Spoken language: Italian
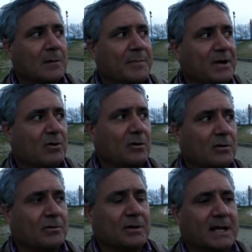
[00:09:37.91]

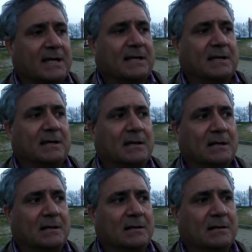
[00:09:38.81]
Però non è che
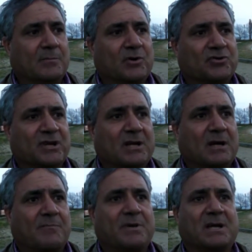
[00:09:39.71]
il
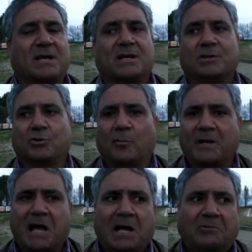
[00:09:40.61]
Borgia abbia
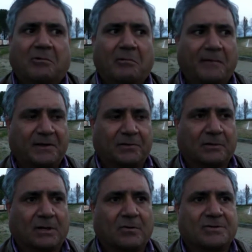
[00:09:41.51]
dominato o fatto
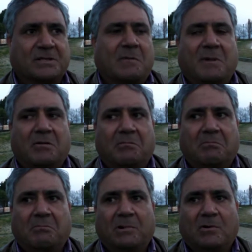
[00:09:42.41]
che cosa, nemmeno
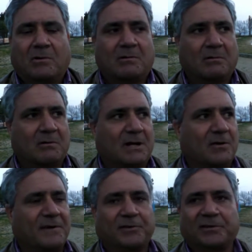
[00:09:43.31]
loro
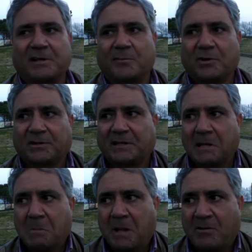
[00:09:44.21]
hanno fatto tiri in porta.
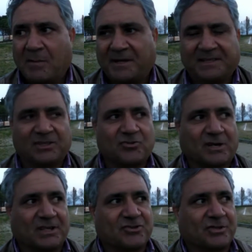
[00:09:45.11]
È una partita
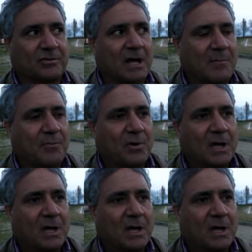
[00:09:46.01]
giocata a centrocampo.